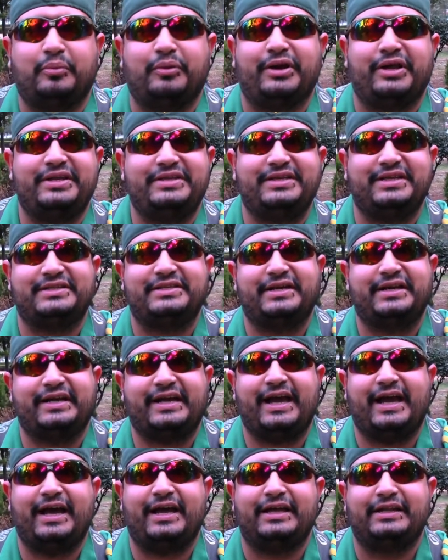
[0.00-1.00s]
Por ahí se
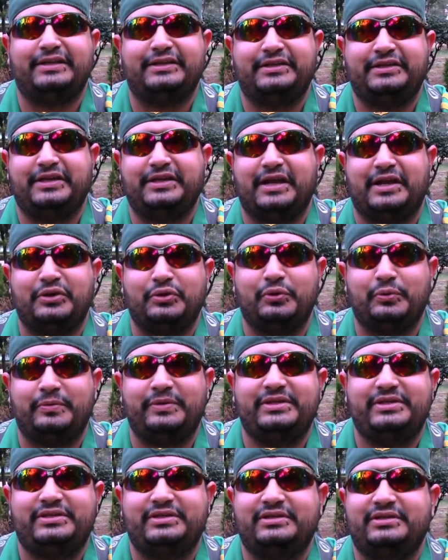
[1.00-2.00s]
acerca DJ
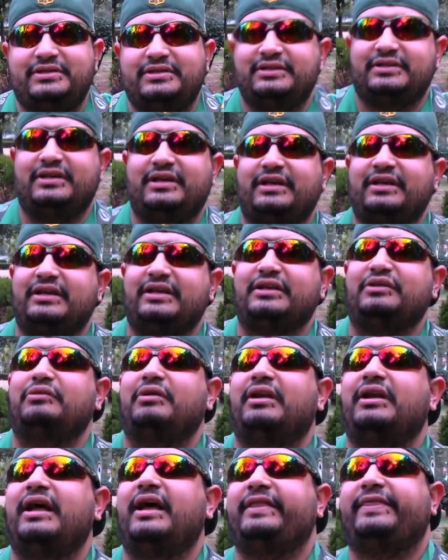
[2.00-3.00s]
Anubis, el
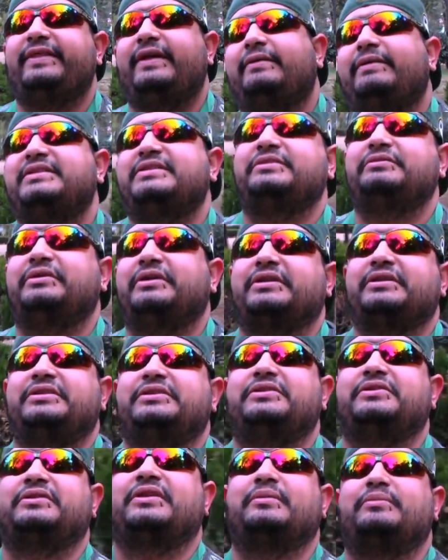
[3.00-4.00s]
cual andaba haciendo
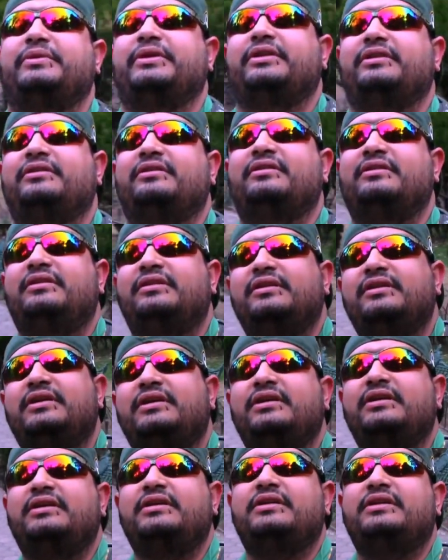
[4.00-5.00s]
ejercicio también.
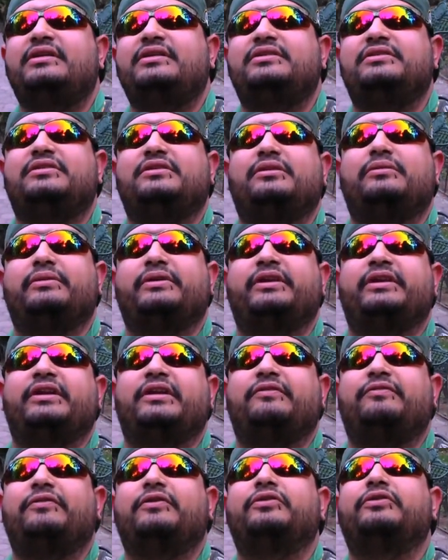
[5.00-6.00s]
Si lo ven en el
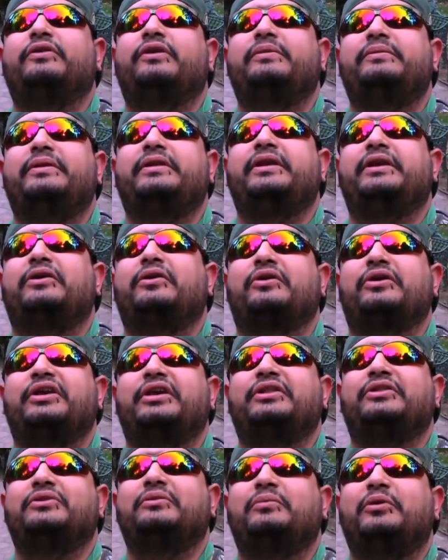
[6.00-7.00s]
fondo, ahí viene
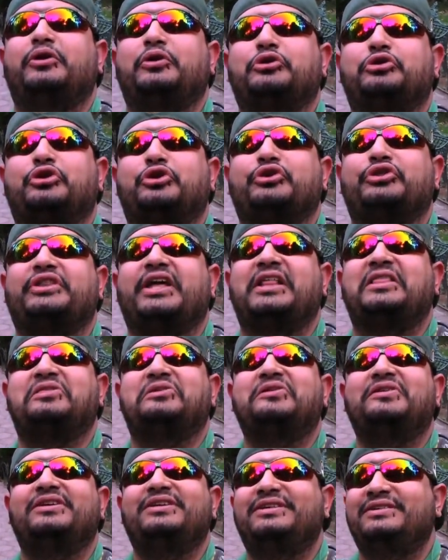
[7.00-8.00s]
corriendo, bueno,
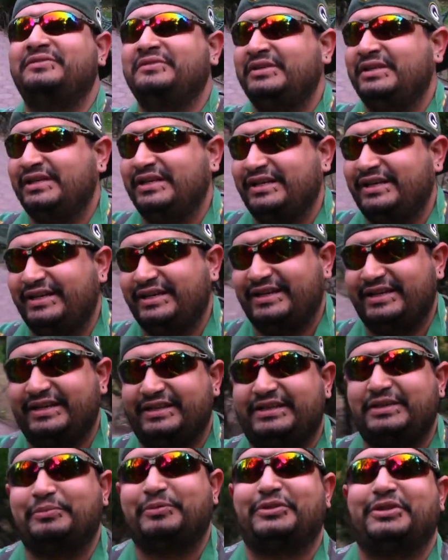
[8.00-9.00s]
trotando. El
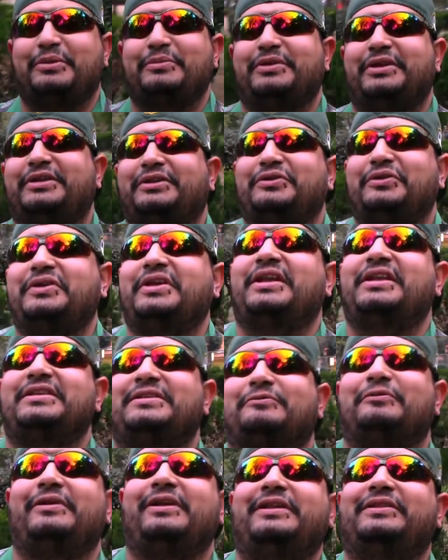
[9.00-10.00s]
tipo también entró ya a la
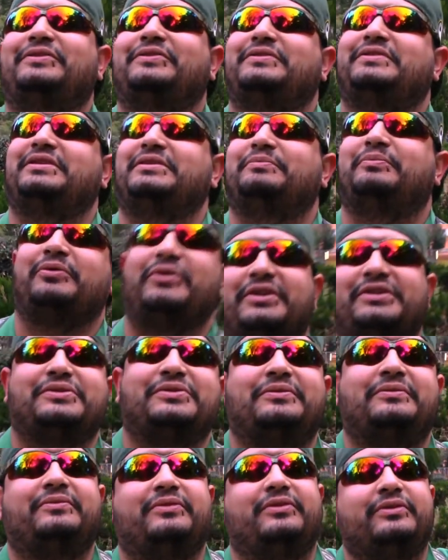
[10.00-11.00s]
escuela, entonces por eso,
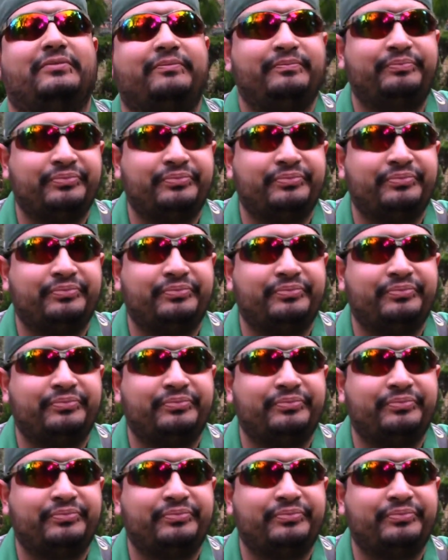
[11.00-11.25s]
¿no?